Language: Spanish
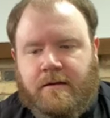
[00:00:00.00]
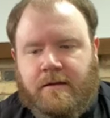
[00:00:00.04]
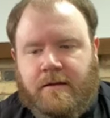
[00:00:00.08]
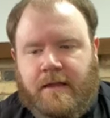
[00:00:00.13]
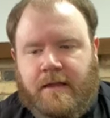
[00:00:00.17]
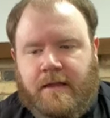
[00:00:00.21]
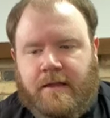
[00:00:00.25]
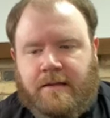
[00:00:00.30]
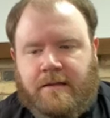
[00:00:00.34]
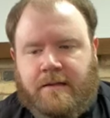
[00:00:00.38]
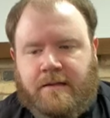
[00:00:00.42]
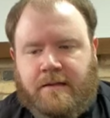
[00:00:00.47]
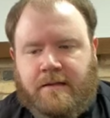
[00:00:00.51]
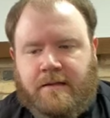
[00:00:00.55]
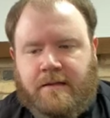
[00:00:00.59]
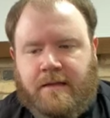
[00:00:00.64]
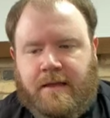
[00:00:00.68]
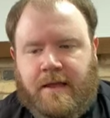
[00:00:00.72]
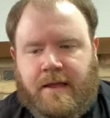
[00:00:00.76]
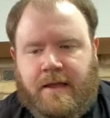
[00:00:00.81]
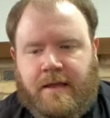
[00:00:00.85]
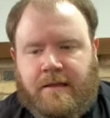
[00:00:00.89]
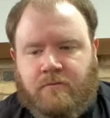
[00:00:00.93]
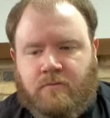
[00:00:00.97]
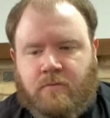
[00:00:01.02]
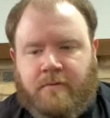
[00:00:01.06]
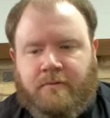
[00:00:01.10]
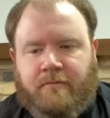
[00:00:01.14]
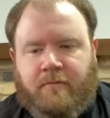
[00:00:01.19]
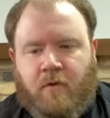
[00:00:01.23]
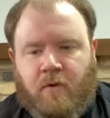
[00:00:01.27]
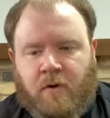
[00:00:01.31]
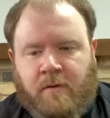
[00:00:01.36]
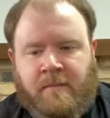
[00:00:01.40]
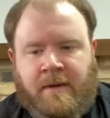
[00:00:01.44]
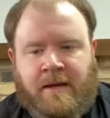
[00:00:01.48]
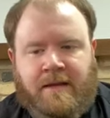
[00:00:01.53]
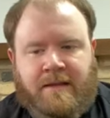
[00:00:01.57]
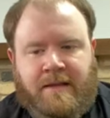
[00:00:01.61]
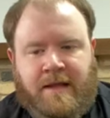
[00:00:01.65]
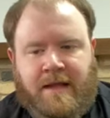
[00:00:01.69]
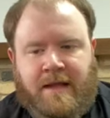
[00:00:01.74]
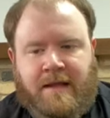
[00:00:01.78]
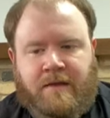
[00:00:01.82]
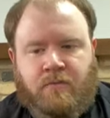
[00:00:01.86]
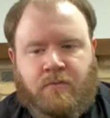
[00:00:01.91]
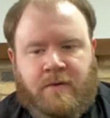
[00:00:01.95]
de una forma
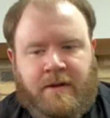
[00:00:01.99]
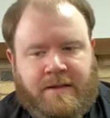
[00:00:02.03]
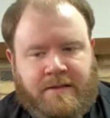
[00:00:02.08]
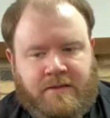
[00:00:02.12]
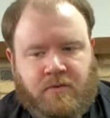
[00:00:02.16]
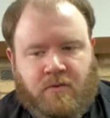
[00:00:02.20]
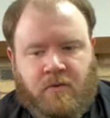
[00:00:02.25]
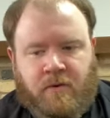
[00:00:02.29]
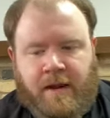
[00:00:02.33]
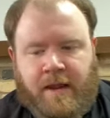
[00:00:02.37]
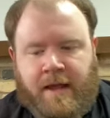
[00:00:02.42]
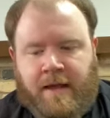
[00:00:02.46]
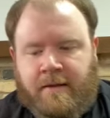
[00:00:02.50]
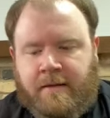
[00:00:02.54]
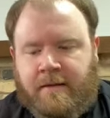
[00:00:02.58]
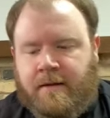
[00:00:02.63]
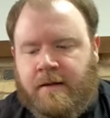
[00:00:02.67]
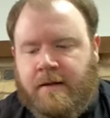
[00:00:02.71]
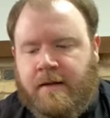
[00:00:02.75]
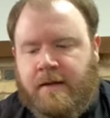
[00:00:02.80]
de una historia,